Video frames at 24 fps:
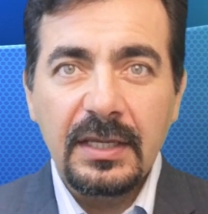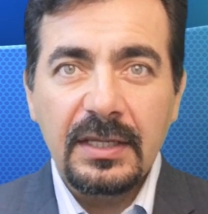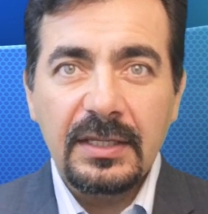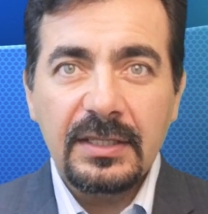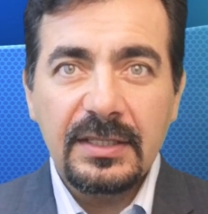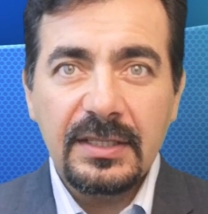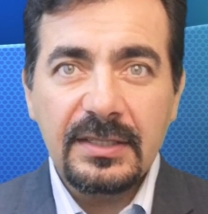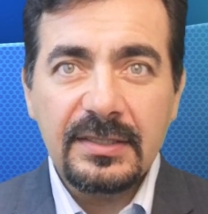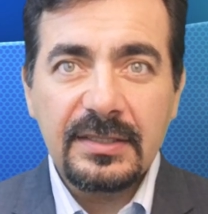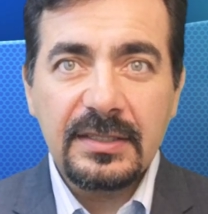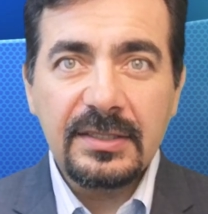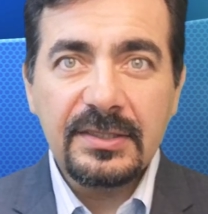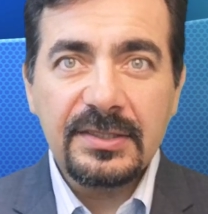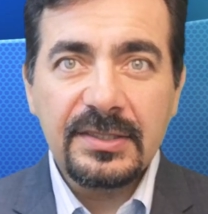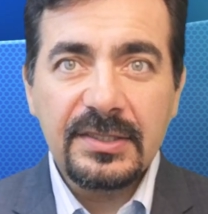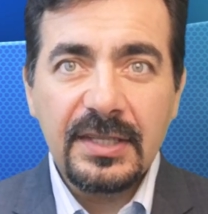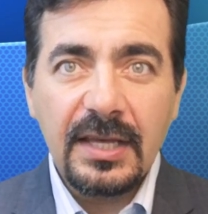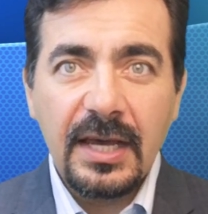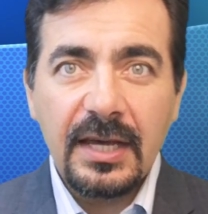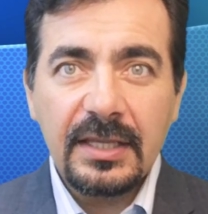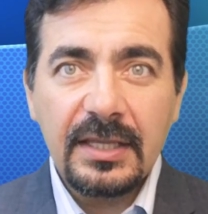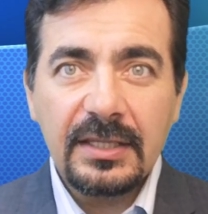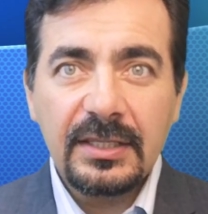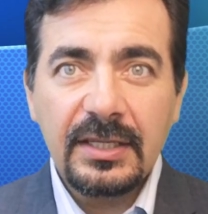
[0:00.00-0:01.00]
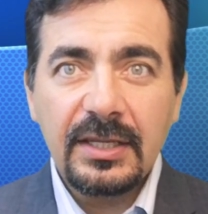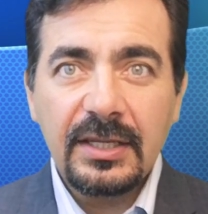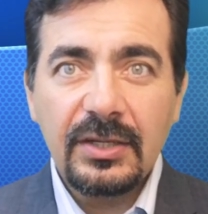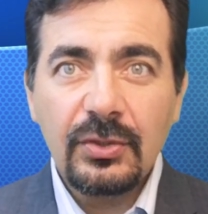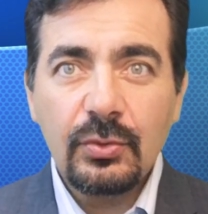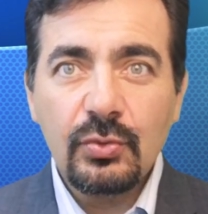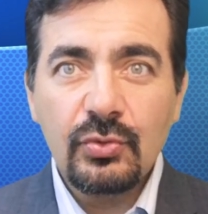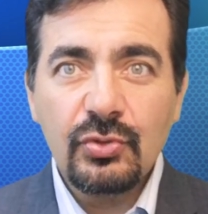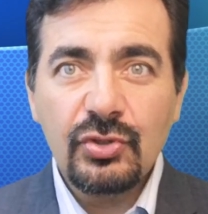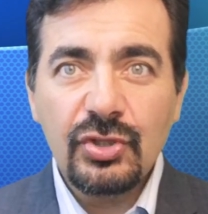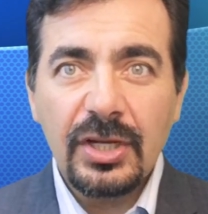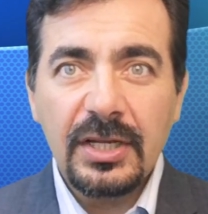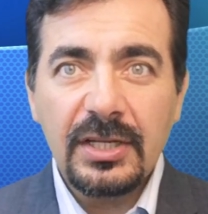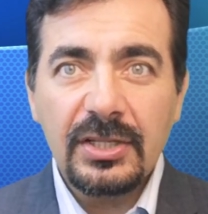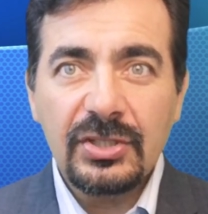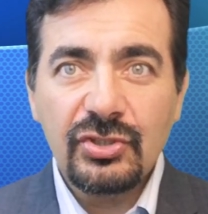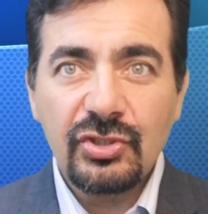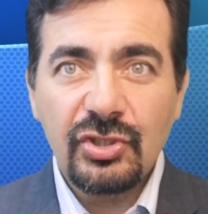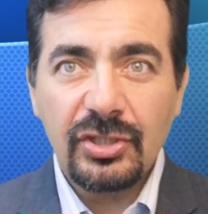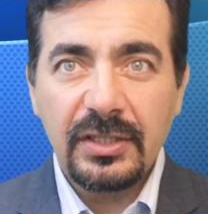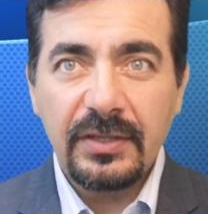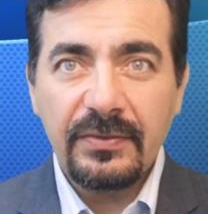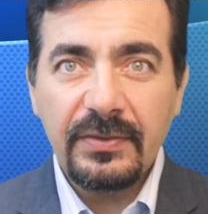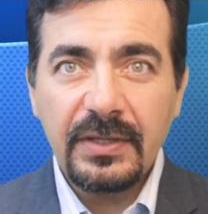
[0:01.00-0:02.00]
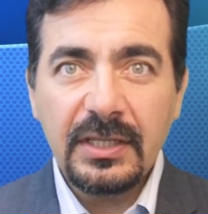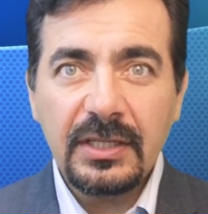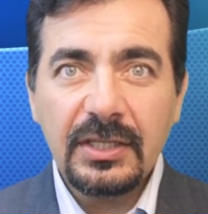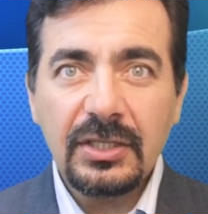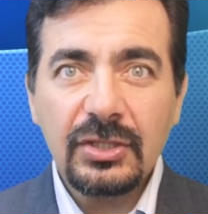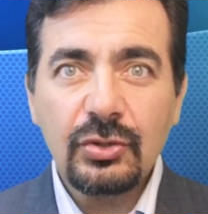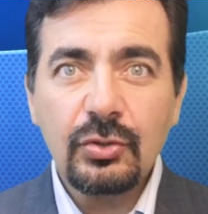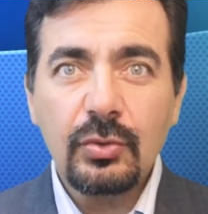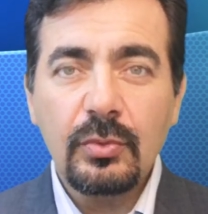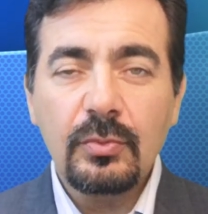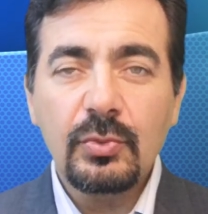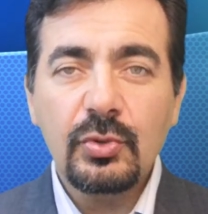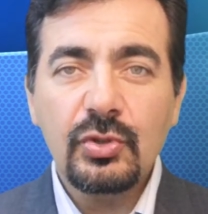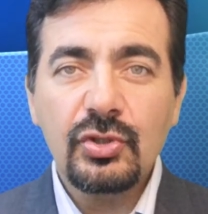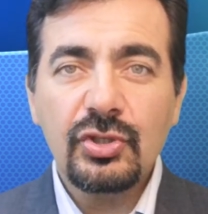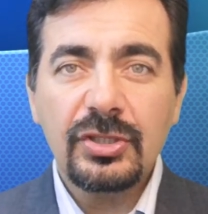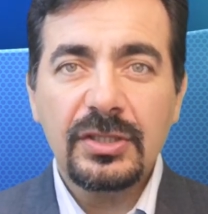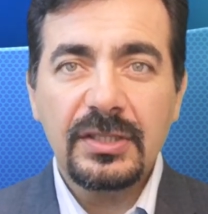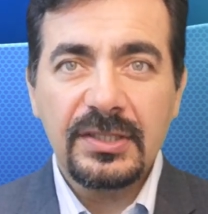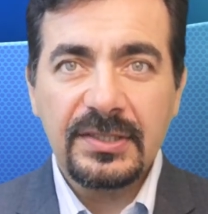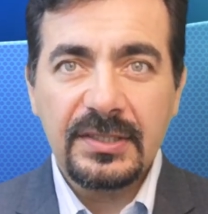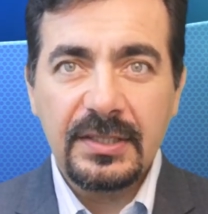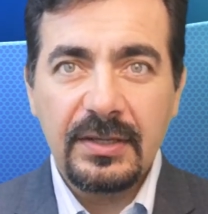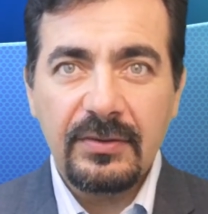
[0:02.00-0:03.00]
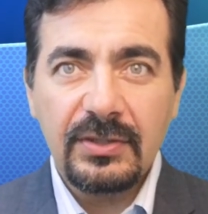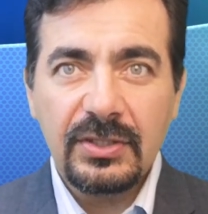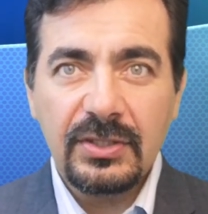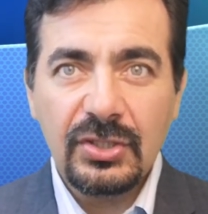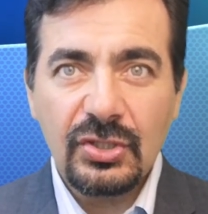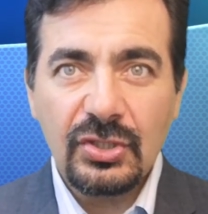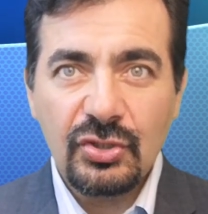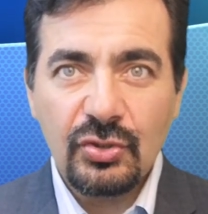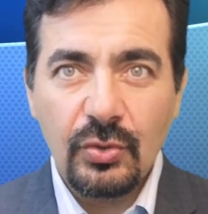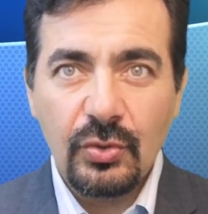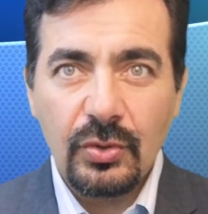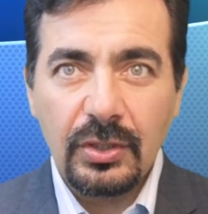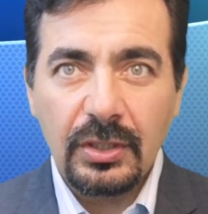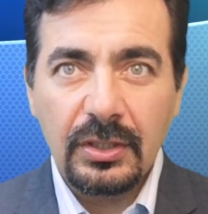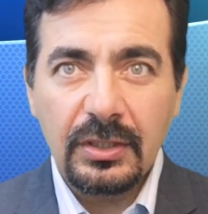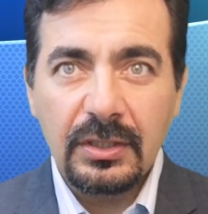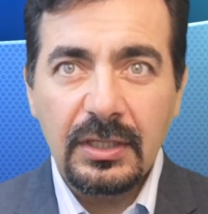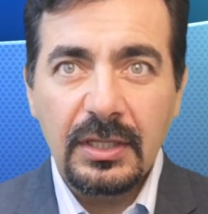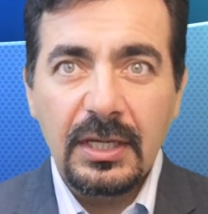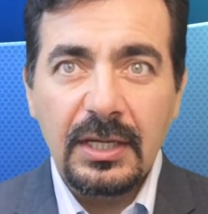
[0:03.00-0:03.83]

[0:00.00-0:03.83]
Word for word: если циания ужалит человека, то может оставить ожог.